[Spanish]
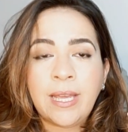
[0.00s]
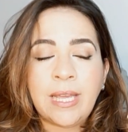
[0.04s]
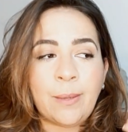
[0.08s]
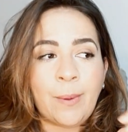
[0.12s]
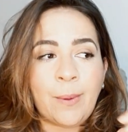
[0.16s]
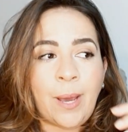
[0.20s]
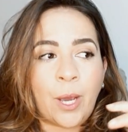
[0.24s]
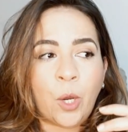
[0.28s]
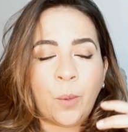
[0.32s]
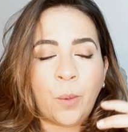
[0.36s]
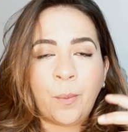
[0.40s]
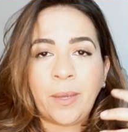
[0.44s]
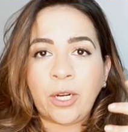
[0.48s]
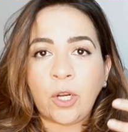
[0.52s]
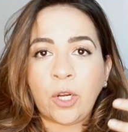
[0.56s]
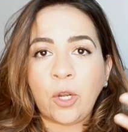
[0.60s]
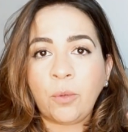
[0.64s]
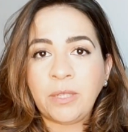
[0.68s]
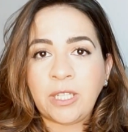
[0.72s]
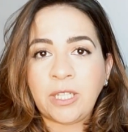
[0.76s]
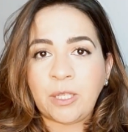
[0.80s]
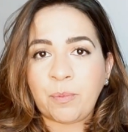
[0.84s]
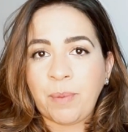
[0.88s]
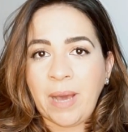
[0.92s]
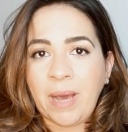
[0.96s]
Iba a comer
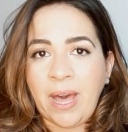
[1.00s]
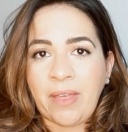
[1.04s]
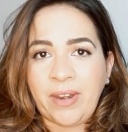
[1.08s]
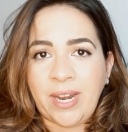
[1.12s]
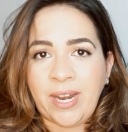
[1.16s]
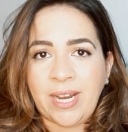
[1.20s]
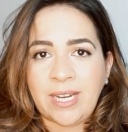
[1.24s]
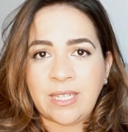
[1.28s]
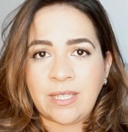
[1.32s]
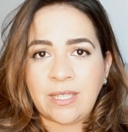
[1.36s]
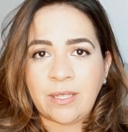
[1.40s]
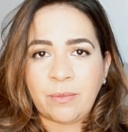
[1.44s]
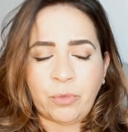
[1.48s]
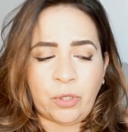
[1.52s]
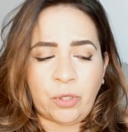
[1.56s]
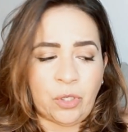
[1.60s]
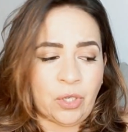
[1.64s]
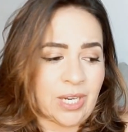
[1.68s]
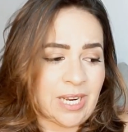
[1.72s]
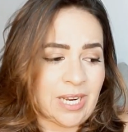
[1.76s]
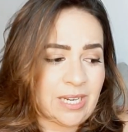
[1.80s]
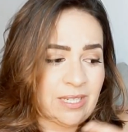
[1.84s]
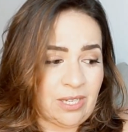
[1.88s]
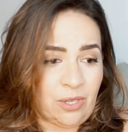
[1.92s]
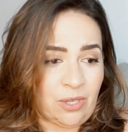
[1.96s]
con mis padres,
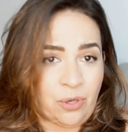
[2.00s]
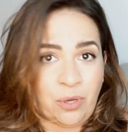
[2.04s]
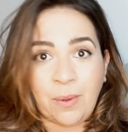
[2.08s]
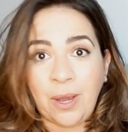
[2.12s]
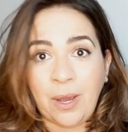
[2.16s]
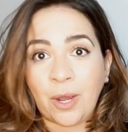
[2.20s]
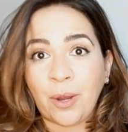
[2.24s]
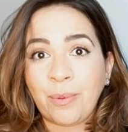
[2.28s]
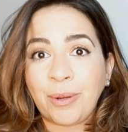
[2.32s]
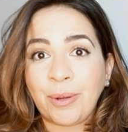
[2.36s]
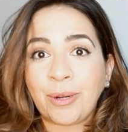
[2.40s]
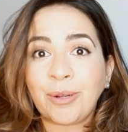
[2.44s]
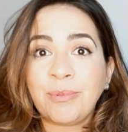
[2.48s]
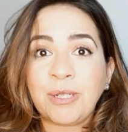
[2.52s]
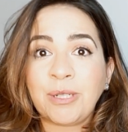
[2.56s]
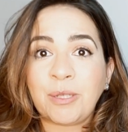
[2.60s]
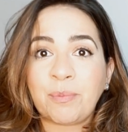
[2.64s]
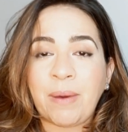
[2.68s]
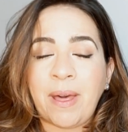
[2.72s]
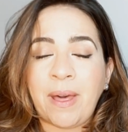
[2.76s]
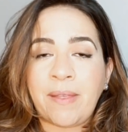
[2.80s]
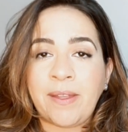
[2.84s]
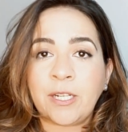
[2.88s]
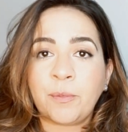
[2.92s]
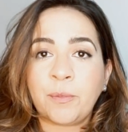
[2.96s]
bueno, casi no iba a comer con mis
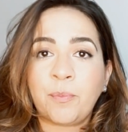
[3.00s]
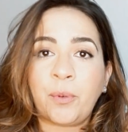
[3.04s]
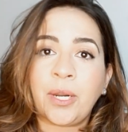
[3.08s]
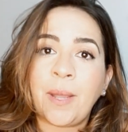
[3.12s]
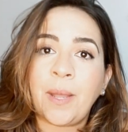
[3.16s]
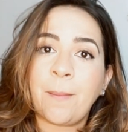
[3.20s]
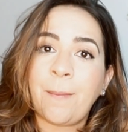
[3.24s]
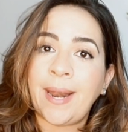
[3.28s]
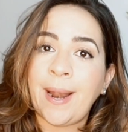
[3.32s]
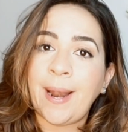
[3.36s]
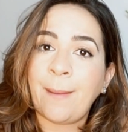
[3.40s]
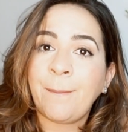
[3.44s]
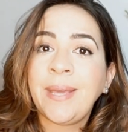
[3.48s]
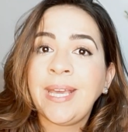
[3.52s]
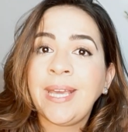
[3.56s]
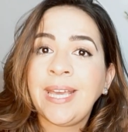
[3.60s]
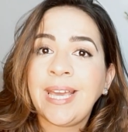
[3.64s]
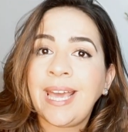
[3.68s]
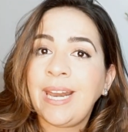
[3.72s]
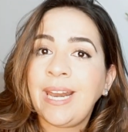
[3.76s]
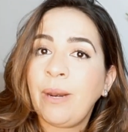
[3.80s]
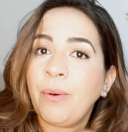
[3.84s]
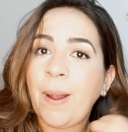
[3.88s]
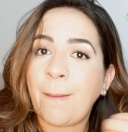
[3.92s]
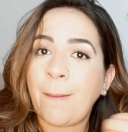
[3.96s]
padres porque para
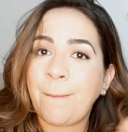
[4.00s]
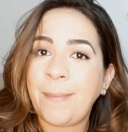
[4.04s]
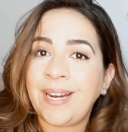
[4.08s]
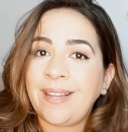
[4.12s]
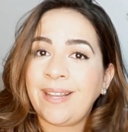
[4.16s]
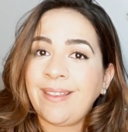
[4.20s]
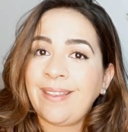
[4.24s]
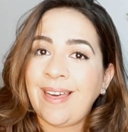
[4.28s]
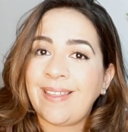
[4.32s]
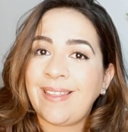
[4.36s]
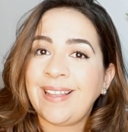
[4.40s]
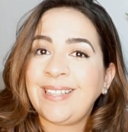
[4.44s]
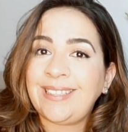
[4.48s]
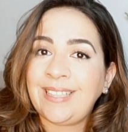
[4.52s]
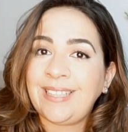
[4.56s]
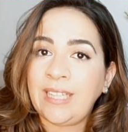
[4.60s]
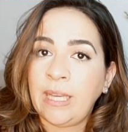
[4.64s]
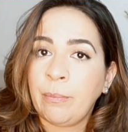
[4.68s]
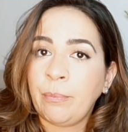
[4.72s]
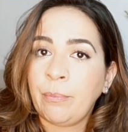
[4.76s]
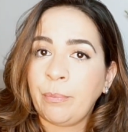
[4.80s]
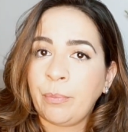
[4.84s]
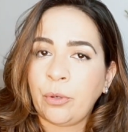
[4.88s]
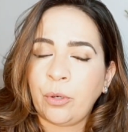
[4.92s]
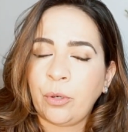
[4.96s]
mí era una pérdida de
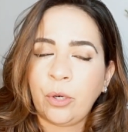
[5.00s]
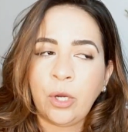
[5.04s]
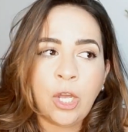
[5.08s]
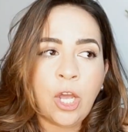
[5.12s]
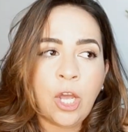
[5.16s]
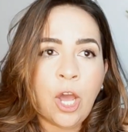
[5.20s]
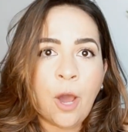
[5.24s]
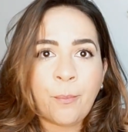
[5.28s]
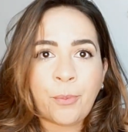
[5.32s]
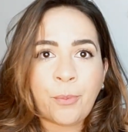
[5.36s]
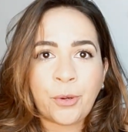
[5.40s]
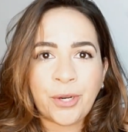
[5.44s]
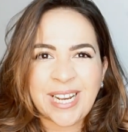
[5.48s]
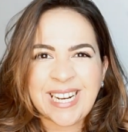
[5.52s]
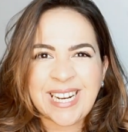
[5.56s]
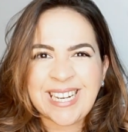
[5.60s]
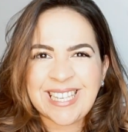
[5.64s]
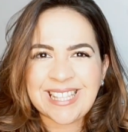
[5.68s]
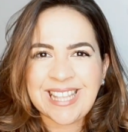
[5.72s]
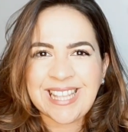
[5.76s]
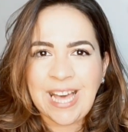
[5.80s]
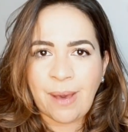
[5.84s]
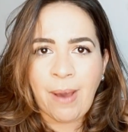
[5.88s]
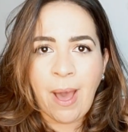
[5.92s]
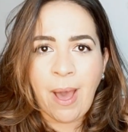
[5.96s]
tiempo, porque
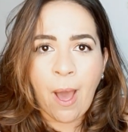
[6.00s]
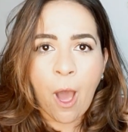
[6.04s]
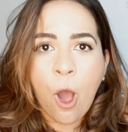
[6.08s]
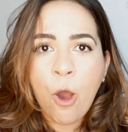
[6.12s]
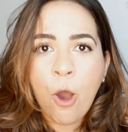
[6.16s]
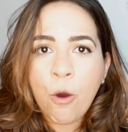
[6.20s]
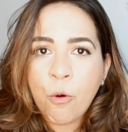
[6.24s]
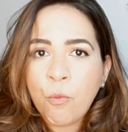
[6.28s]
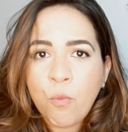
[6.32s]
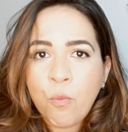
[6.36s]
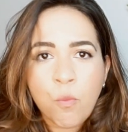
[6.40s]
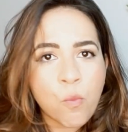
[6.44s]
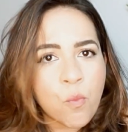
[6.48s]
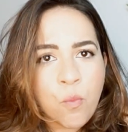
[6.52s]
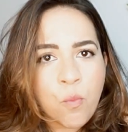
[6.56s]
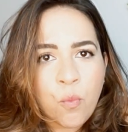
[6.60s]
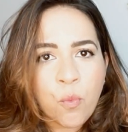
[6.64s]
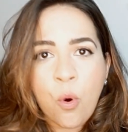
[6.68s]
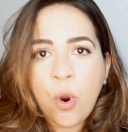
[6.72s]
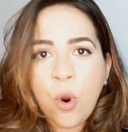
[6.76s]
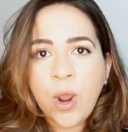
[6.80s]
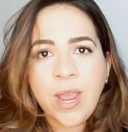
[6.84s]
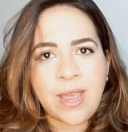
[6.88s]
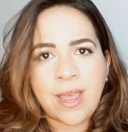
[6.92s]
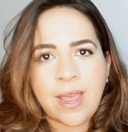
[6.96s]
estaba
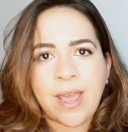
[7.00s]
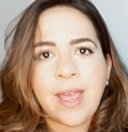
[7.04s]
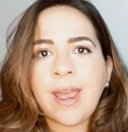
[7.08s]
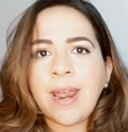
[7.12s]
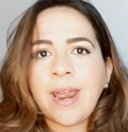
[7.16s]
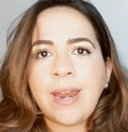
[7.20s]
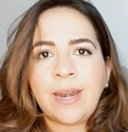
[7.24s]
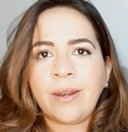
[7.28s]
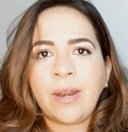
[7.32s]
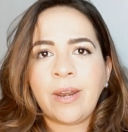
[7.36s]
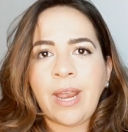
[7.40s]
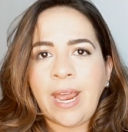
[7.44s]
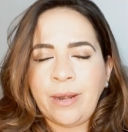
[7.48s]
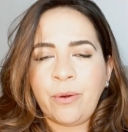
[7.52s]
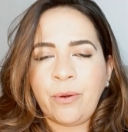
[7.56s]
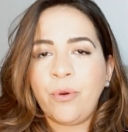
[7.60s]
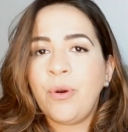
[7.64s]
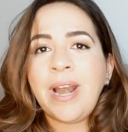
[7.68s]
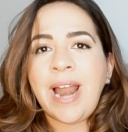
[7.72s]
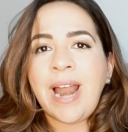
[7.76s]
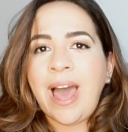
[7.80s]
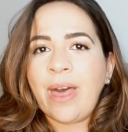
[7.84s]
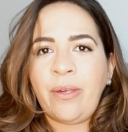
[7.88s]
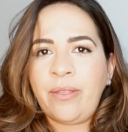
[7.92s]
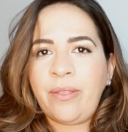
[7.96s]
muy en,
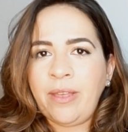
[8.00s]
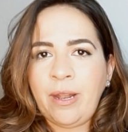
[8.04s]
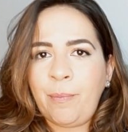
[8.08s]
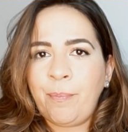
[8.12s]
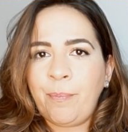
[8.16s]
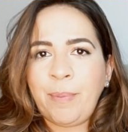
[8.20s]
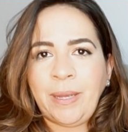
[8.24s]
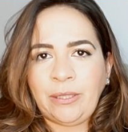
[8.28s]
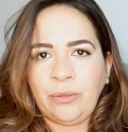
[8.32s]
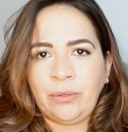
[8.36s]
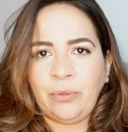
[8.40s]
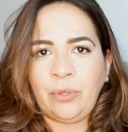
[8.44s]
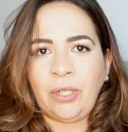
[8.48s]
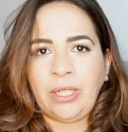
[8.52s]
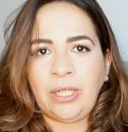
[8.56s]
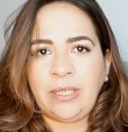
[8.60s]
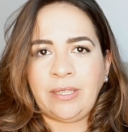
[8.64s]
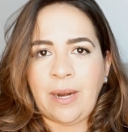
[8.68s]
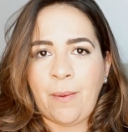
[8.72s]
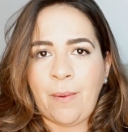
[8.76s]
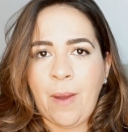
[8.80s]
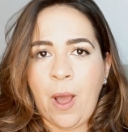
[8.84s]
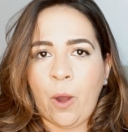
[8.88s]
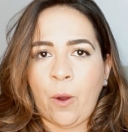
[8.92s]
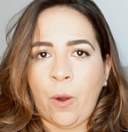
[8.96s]
un lado del péndulo de
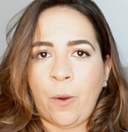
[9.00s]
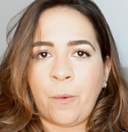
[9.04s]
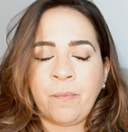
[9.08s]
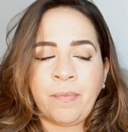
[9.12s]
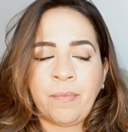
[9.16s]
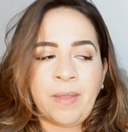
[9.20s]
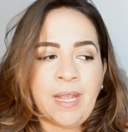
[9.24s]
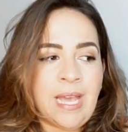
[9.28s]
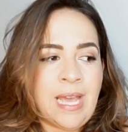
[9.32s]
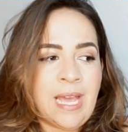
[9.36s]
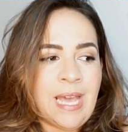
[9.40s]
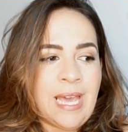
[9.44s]
trabajo.